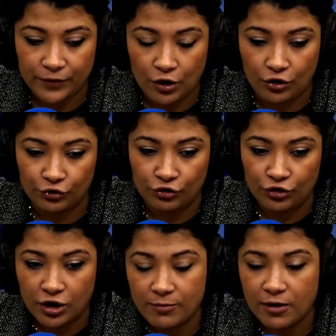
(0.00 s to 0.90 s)
en ne
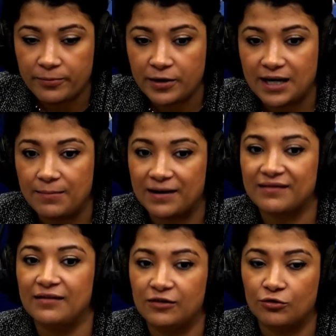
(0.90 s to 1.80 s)
nommant pas les
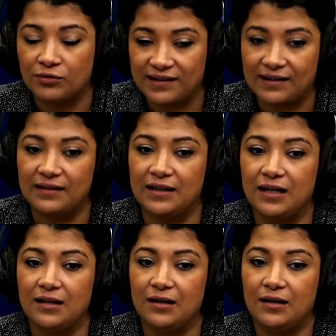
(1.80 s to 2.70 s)
personnes concernées?
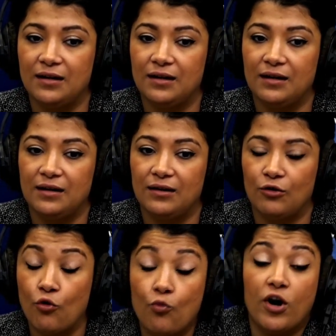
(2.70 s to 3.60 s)

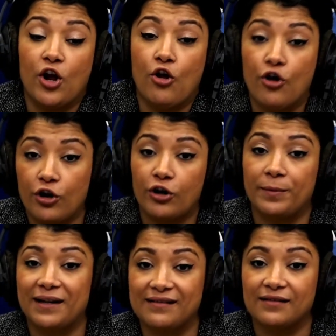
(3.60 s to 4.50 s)
Au moins un
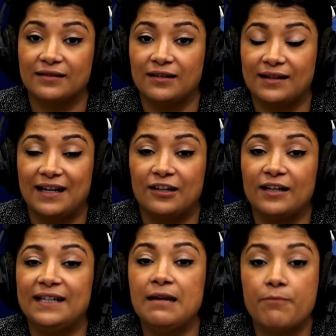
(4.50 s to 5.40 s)
représentant, quelqu'un
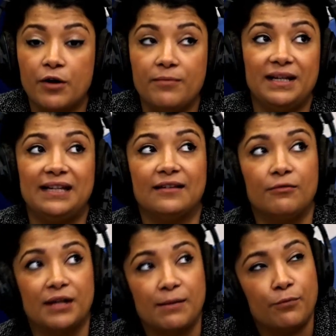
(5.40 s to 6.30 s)
qui n'est pas militant,
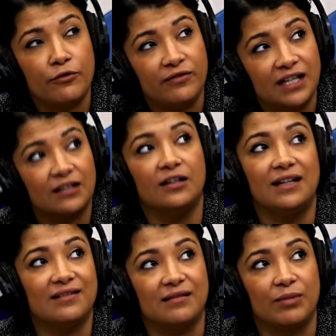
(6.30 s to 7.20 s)
mais qui peut venir
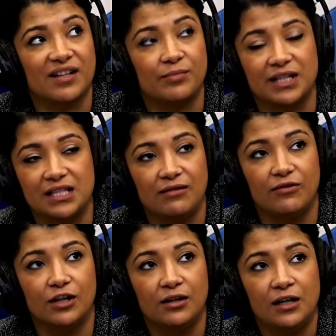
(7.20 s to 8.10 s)
donner cette
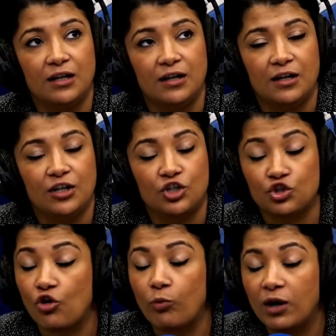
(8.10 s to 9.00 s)
perspective-là. Je
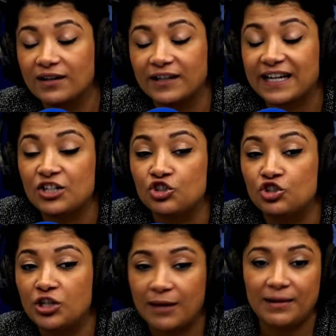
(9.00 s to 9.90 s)
comprendrai
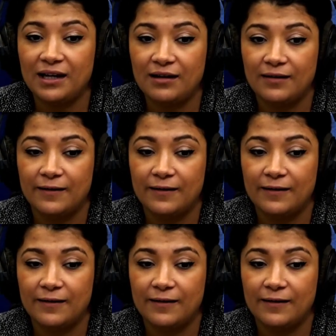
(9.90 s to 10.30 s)
jamais